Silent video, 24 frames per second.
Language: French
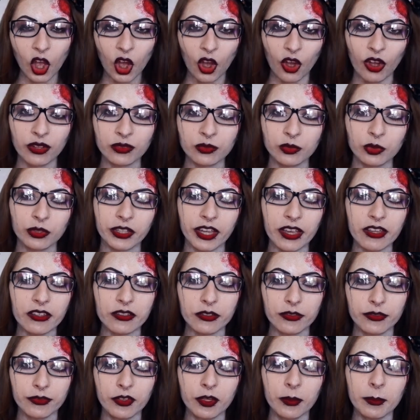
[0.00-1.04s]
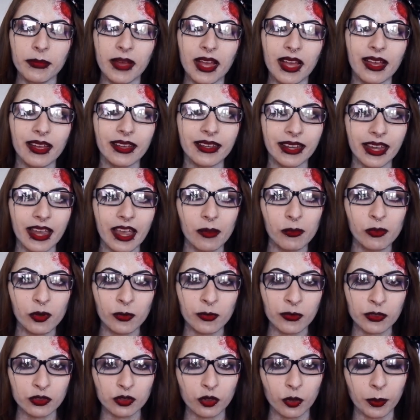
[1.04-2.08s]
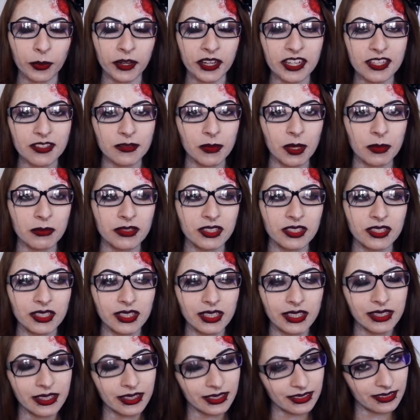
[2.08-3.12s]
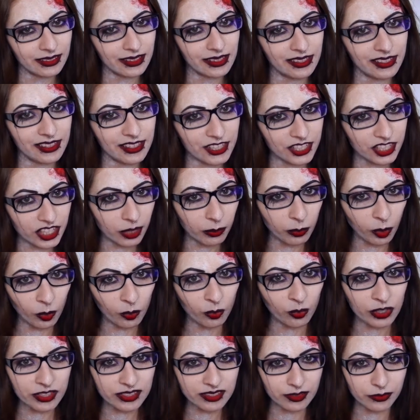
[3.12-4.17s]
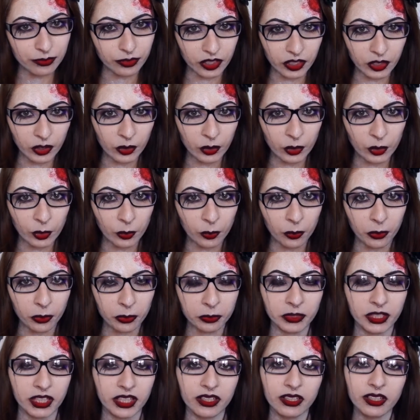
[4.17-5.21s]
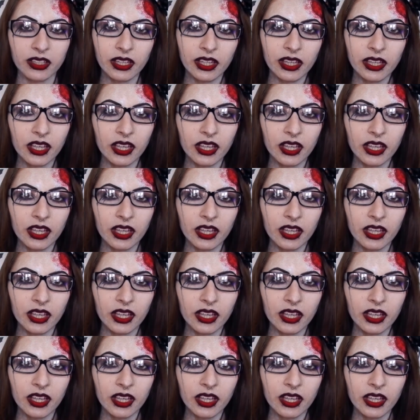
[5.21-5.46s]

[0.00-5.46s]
En tout cas, ce film m'a agréablement surprise, même s'il était légèrement moins effrayant que le premier,